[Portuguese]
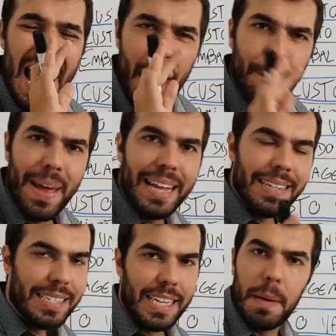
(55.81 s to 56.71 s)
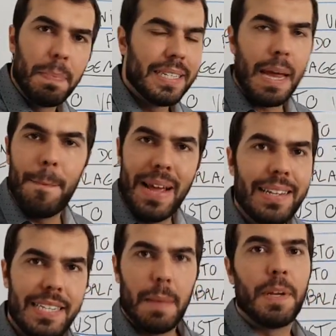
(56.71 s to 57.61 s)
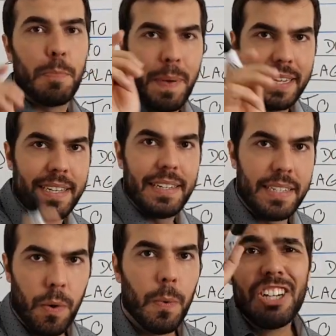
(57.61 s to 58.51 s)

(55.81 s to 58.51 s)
É bem simples, é bem simples. Presta atenção.